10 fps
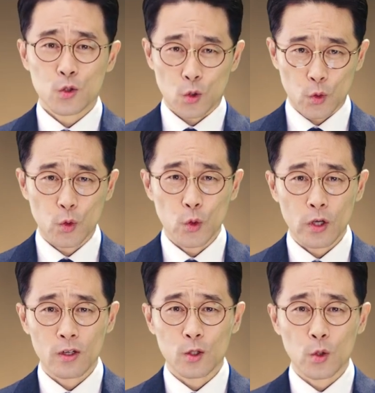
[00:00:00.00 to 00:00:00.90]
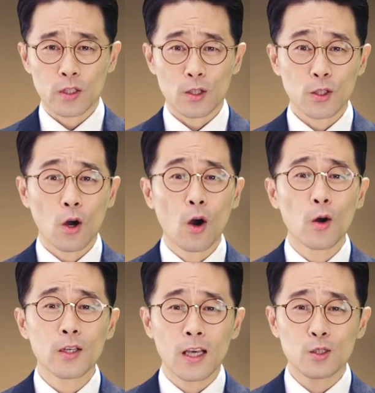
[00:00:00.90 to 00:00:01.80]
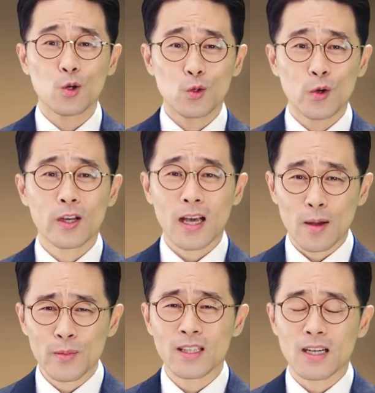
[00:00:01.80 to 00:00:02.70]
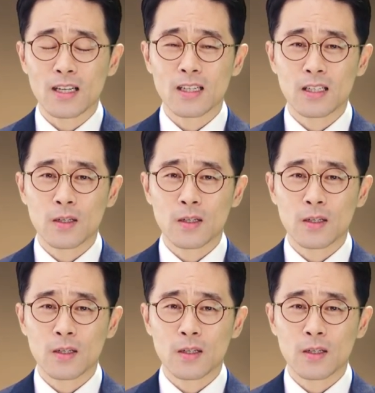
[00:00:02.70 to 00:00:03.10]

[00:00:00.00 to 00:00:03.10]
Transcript: 종교개혁을 통해서 더 계속되어야 합니다.